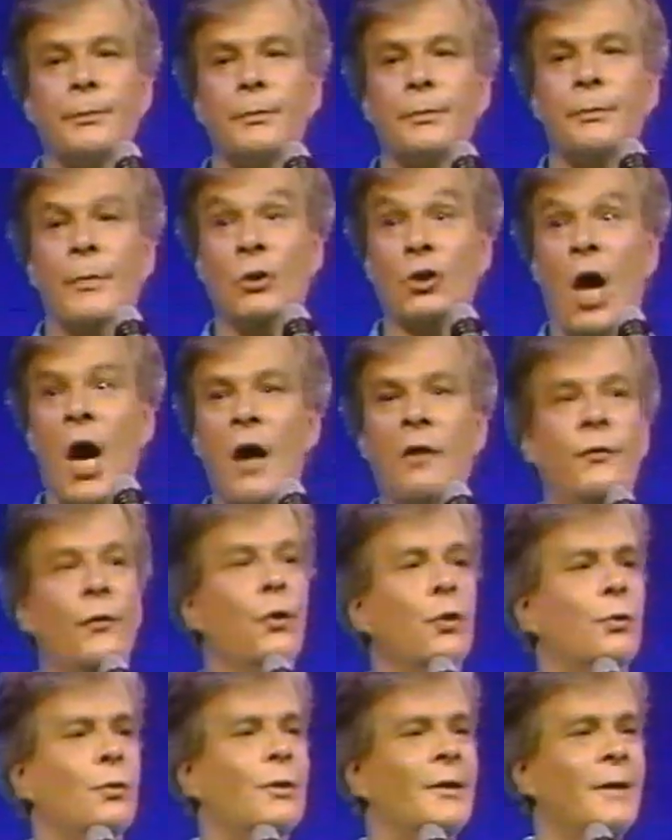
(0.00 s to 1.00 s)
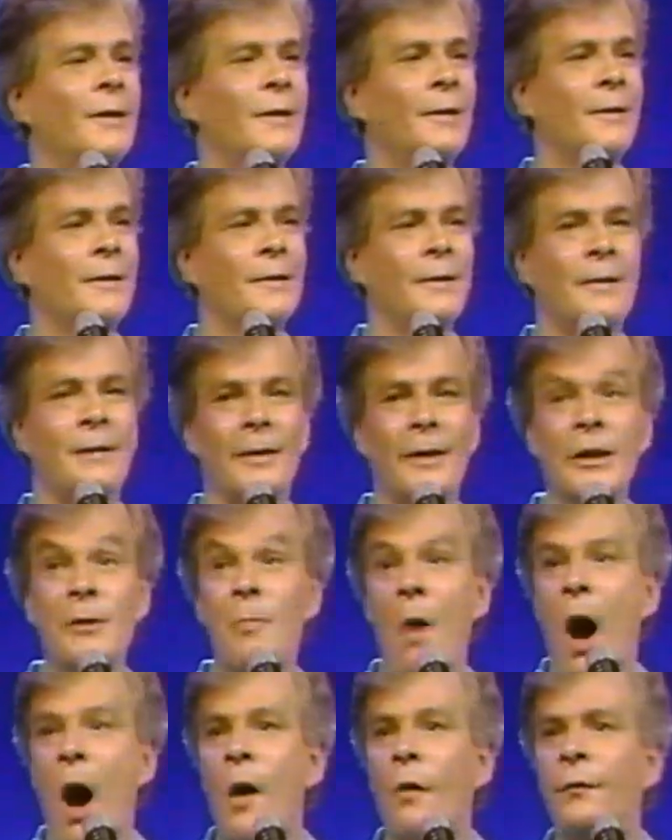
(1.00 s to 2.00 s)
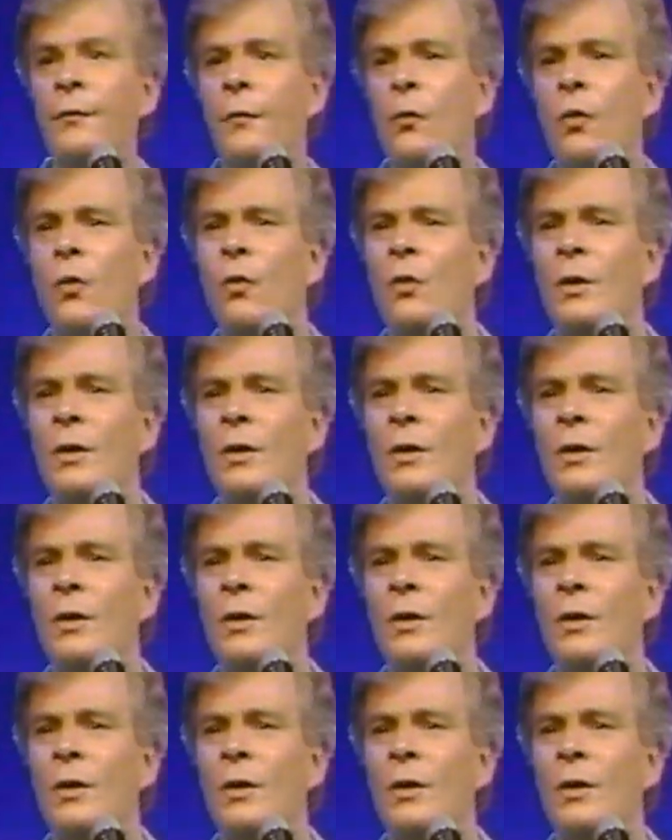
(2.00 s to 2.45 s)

Mais j'en veux. Il m'en faut.